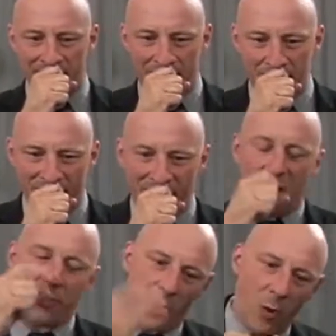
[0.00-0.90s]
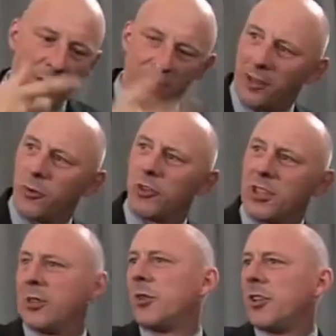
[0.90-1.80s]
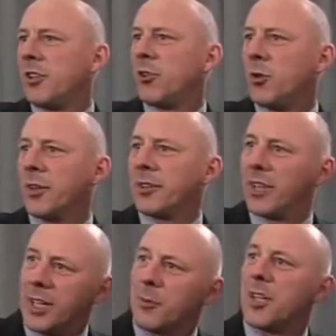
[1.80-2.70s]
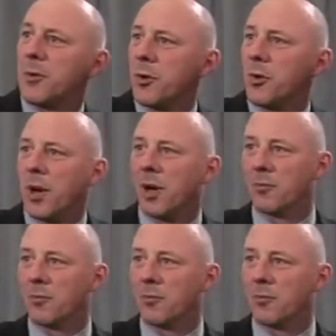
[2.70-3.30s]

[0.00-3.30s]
Aber auf Dauer ist der Zustand natürlich nicht schön. Da geht man lieber rüber.